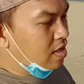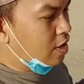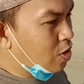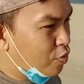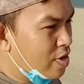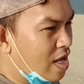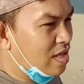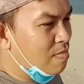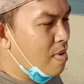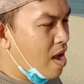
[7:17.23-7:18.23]
dito po
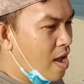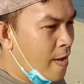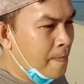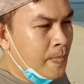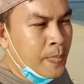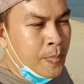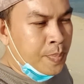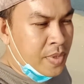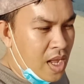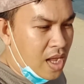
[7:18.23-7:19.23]
natin ma
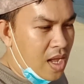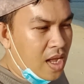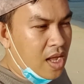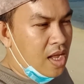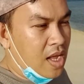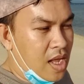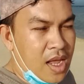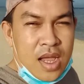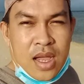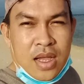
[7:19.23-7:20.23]

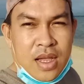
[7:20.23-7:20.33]
uh,